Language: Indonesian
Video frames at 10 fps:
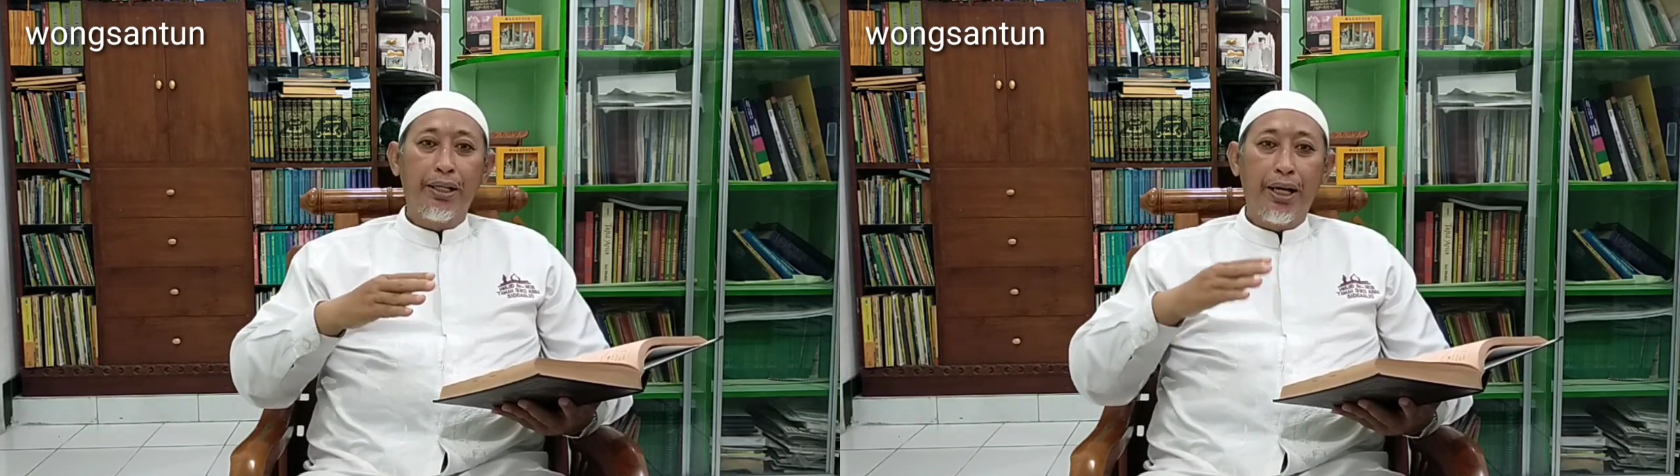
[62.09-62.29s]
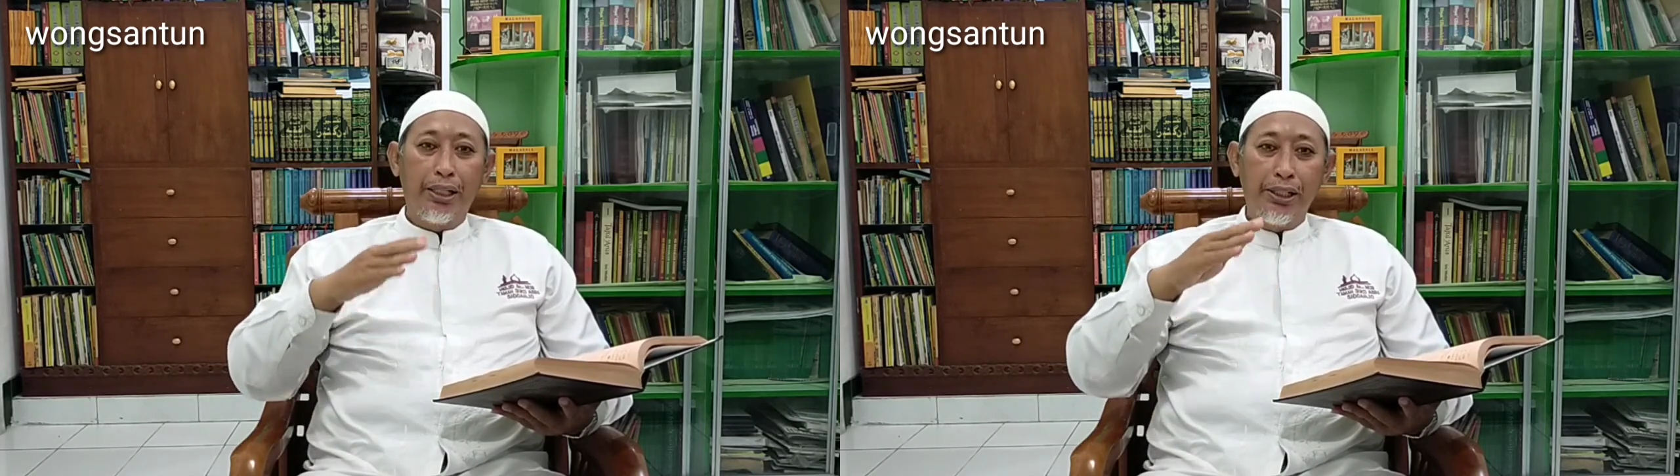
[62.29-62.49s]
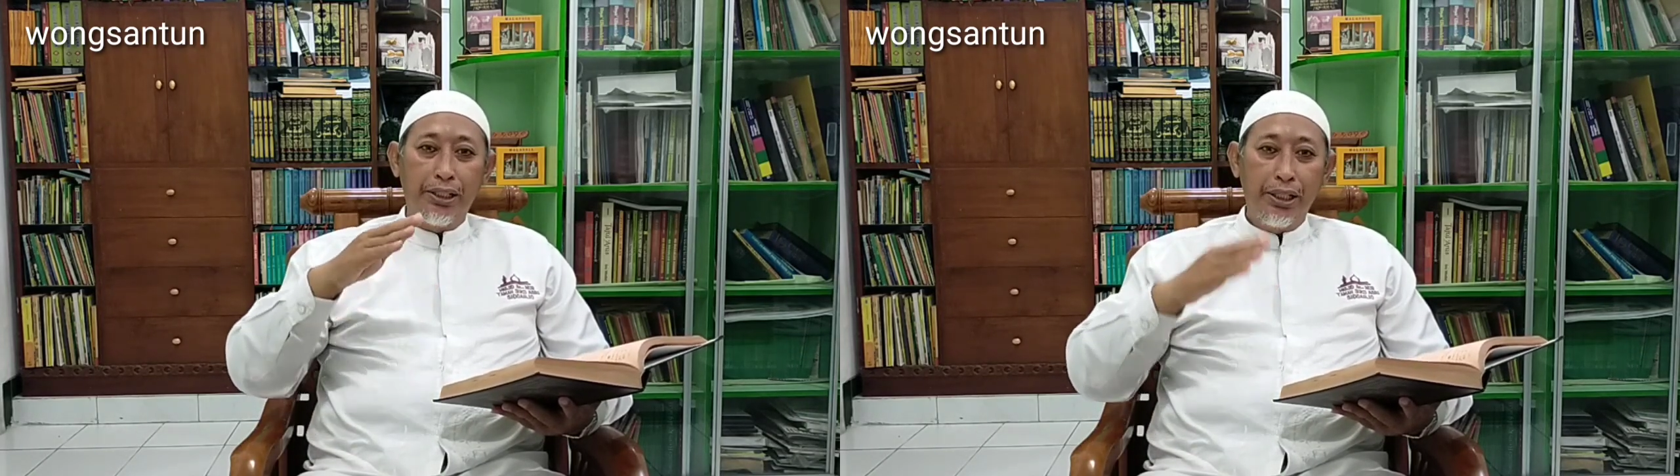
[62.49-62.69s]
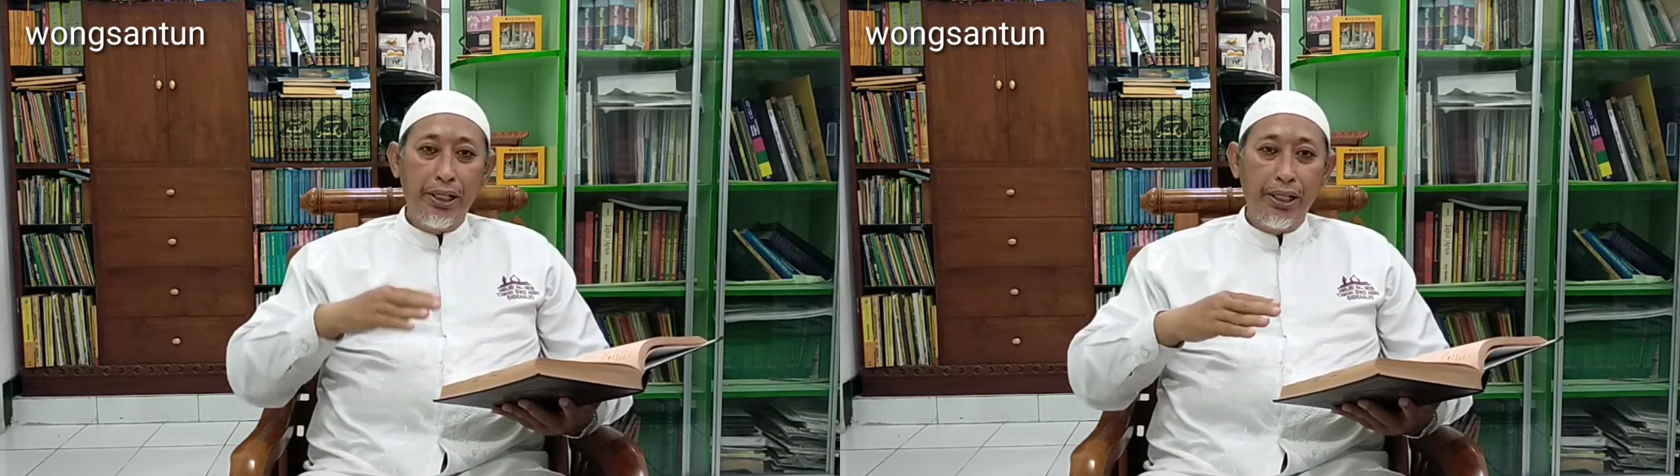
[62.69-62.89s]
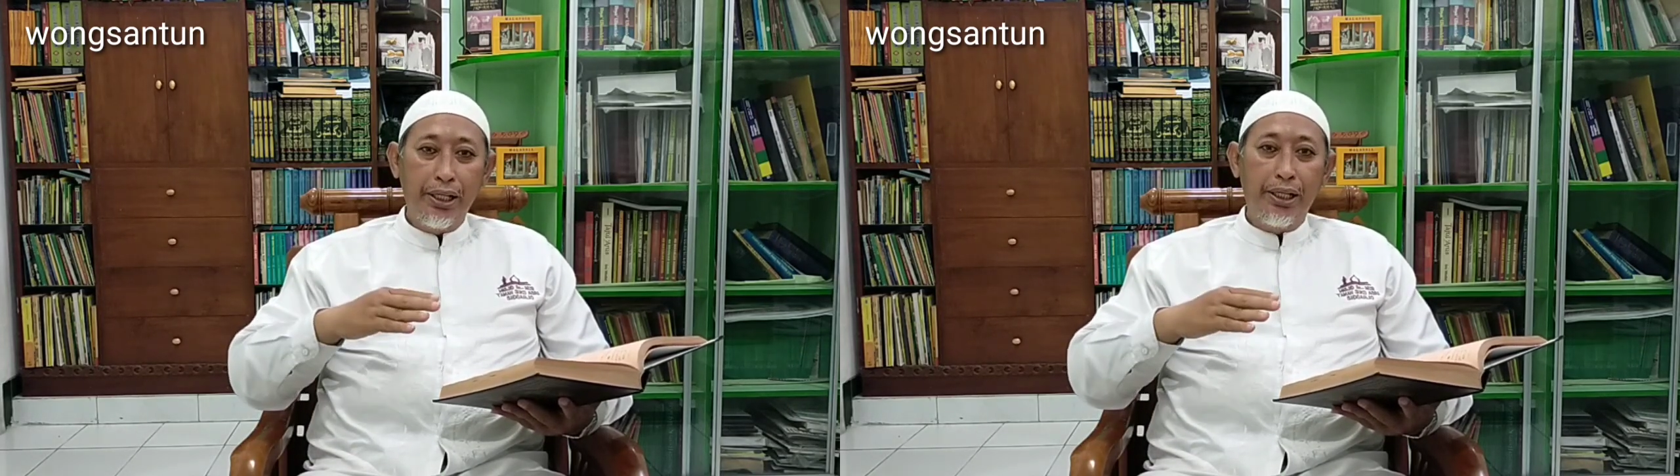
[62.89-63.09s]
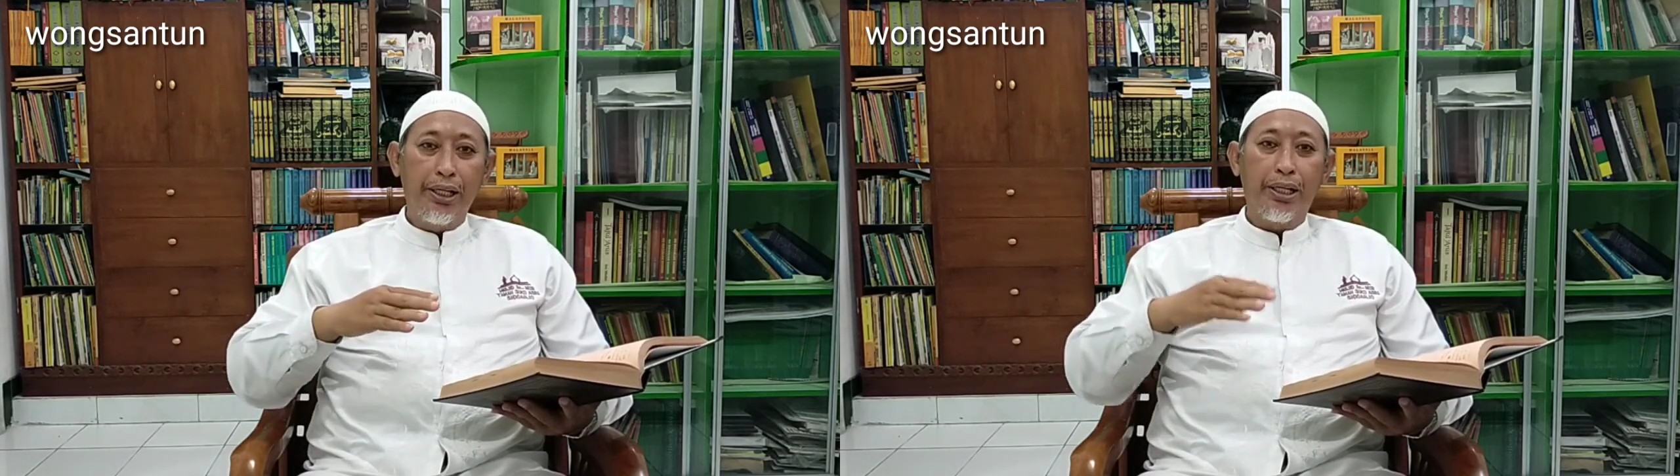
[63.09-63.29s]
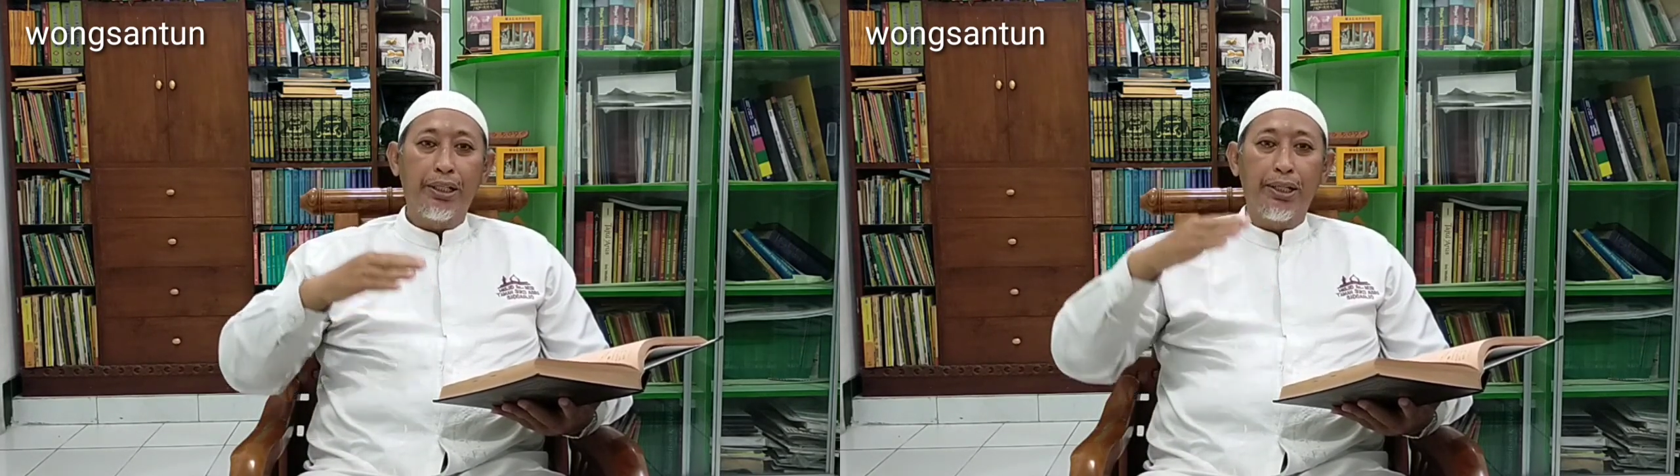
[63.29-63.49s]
dari sini ke